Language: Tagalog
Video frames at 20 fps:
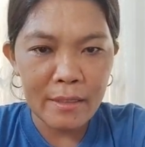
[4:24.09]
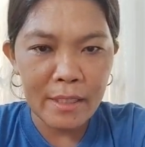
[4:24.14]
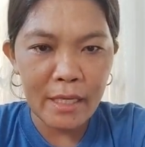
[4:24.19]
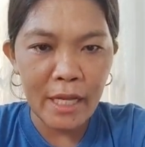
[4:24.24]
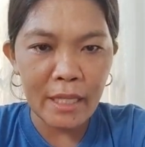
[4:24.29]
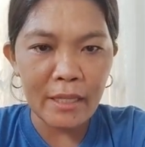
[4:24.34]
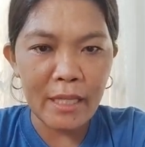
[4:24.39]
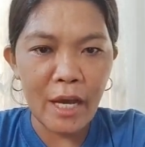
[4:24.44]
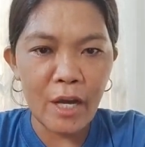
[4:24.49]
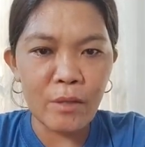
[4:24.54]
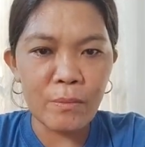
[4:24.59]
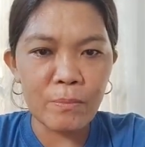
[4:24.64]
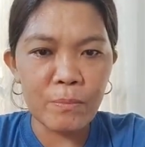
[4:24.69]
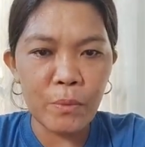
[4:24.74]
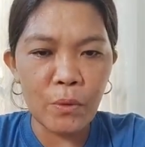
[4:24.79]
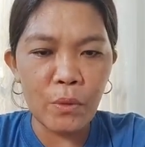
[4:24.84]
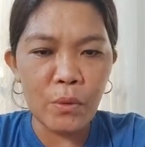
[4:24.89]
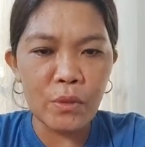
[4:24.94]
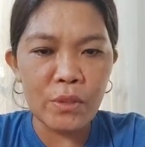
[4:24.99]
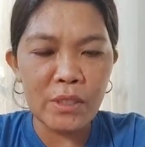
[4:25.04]
Shout
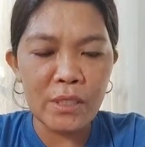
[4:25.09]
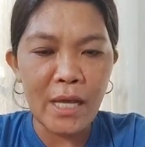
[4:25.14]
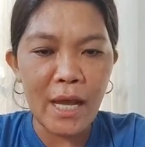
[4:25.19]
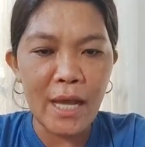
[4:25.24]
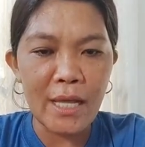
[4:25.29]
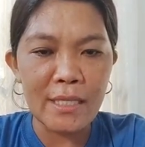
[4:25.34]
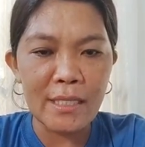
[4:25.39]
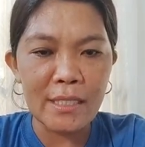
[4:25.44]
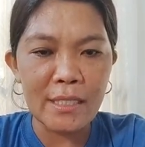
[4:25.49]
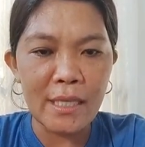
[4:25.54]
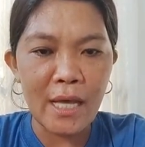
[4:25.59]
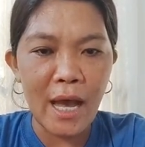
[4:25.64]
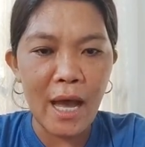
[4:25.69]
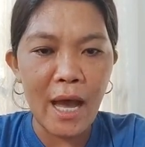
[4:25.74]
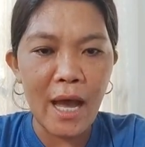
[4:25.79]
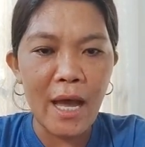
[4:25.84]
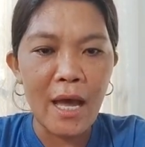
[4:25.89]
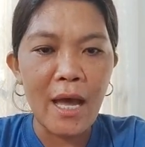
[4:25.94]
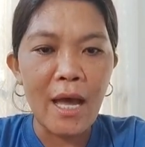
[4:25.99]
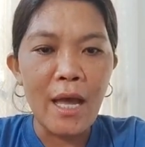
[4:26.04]
out po dyan
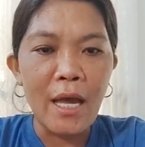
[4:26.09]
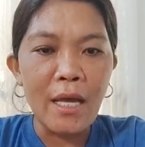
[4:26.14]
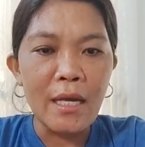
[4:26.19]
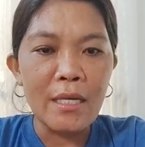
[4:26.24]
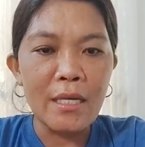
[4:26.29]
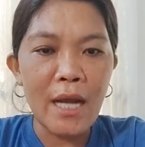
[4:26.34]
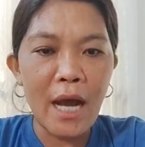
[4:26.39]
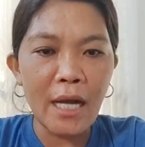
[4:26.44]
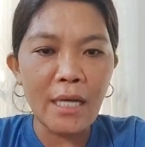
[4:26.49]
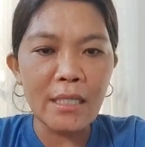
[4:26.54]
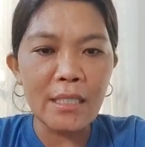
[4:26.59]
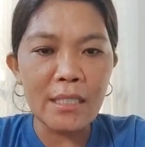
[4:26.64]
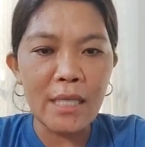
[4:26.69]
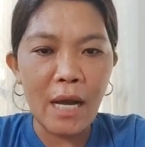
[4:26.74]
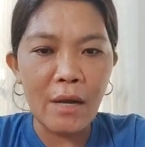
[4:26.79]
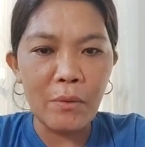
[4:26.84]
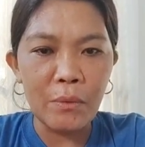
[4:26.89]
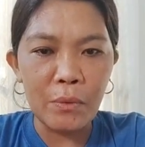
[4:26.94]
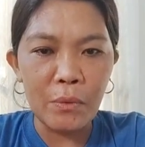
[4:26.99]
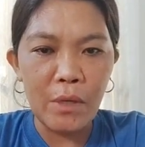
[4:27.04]
sa
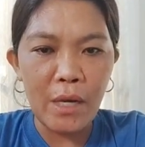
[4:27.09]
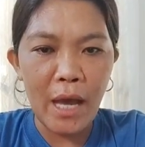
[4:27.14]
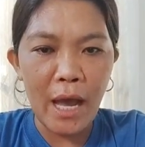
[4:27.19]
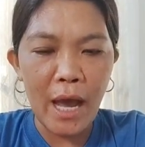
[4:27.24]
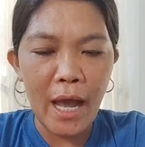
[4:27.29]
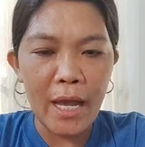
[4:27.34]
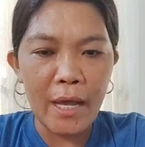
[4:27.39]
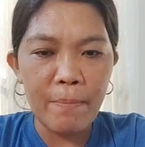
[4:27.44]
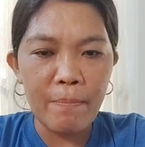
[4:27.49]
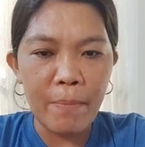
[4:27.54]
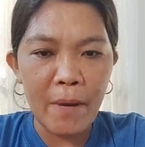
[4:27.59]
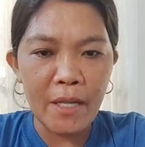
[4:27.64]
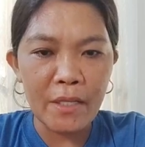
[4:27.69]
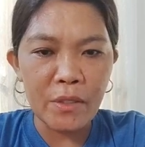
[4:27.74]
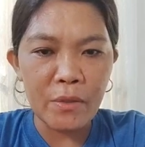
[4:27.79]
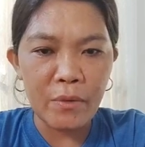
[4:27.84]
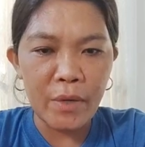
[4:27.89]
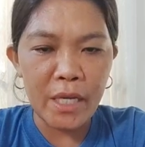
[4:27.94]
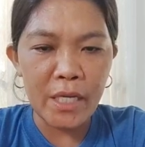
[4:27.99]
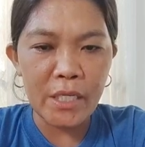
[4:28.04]
Nagsaulay
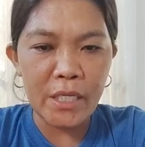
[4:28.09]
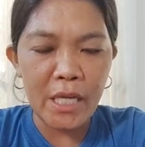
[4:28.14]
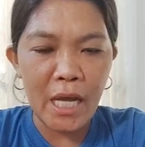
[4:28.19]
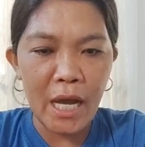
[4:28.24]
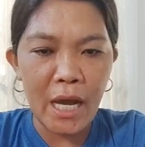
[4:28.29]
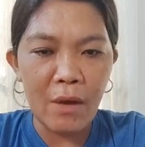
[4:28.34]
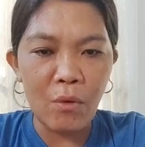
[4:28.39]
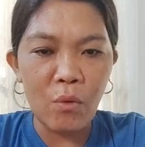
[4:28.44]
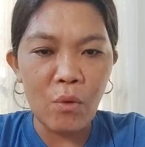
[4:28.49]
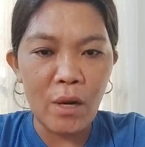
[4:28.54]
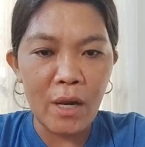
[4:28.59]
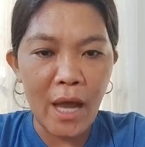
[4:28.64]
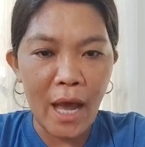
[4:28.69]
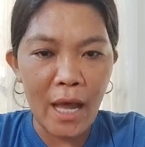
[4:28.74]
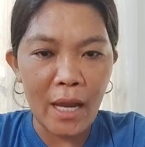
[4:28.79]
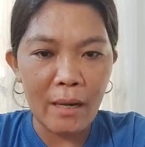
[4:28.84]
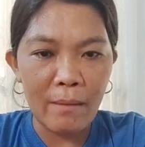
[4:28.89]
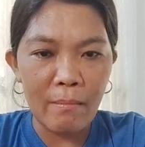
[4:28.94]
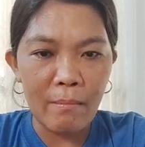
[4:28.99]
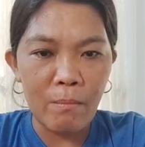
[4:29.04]
Patricia
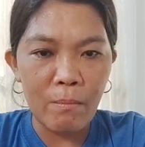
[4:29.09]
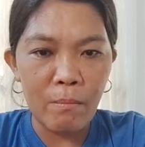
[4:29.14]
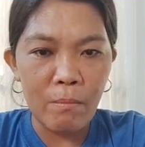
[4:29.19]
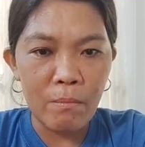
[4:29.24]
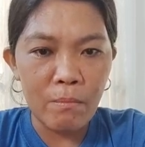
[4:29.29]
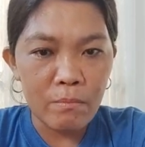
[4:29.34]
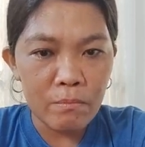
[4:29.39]
Ulan.